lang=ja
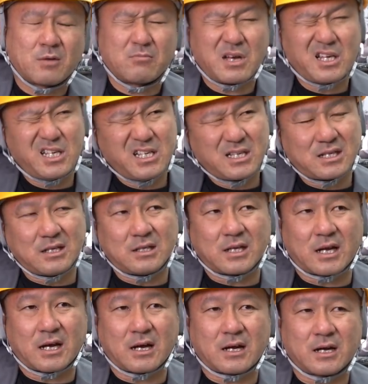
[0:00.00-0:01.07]
まあ、いい気に
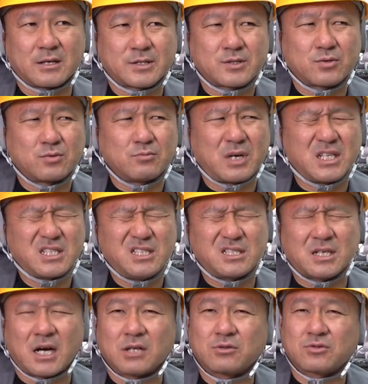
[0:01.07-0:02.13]
ならんから、それ、まあ、いちい
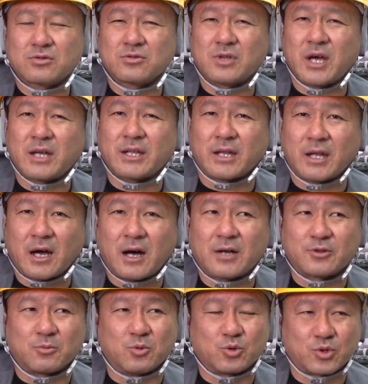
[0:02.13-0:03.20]
ち反応するの嫌だ
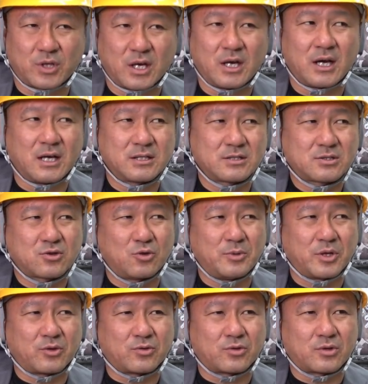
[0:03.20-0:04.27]
なと思って。
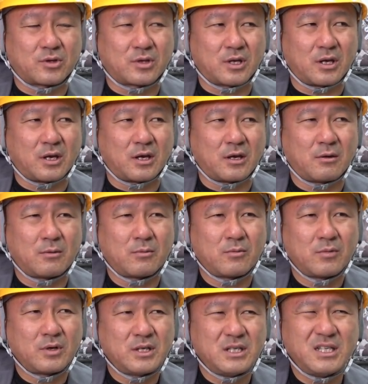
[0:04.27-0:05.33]
アンチコメントって、
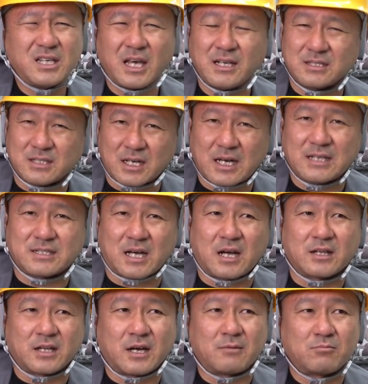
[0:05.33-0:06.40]
意見じゃないじゃん、
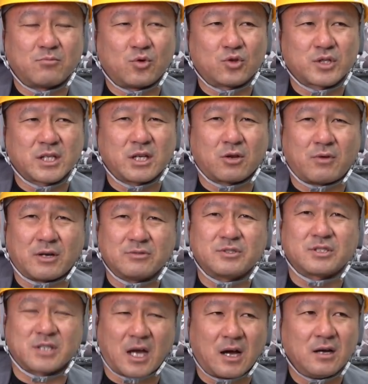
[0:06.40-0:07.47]
あんな。もうただの悪
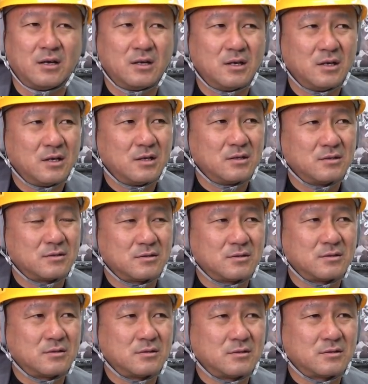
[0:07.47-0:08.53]
口じゃん。う
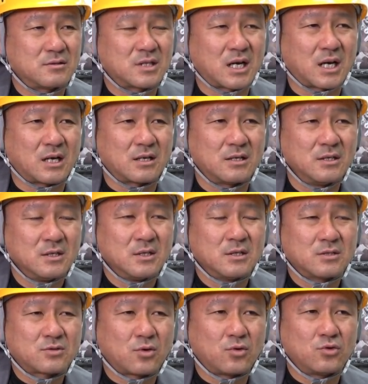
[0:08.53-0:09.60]
ん。なんか、
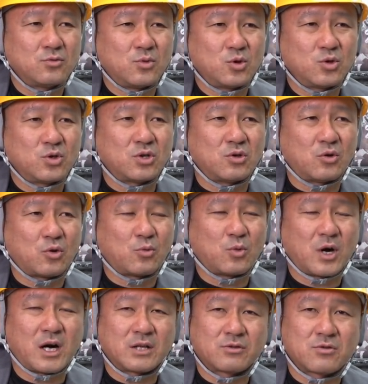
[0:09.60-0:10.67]
そういうものに俺
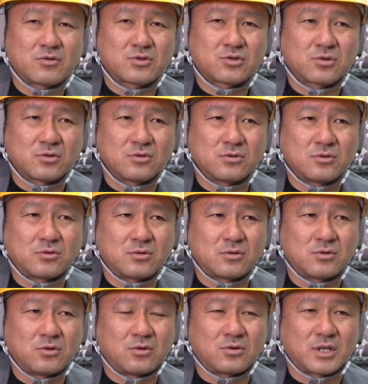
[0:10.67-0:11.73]
も反応しと
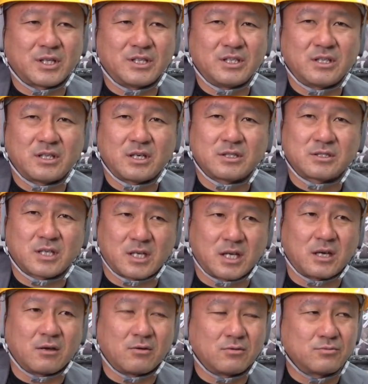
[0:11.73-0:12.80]
るような人間じゃ
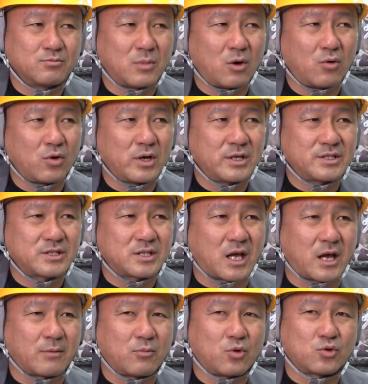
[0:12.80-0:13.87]
ねえよ。まあ、俺自
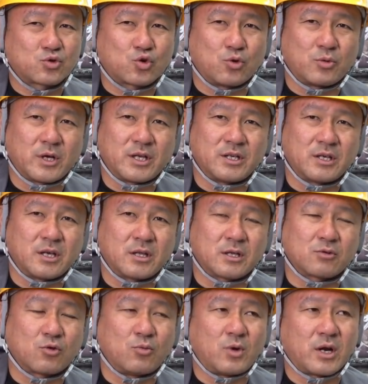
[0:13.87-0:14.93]
体もしょうもない人間
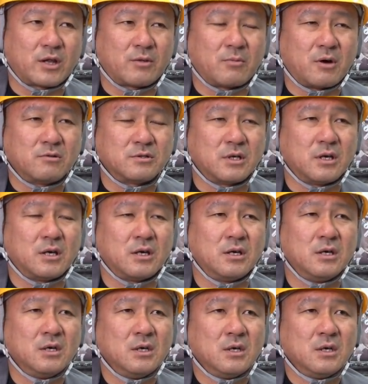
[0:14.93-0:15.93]
だと思われてまうので、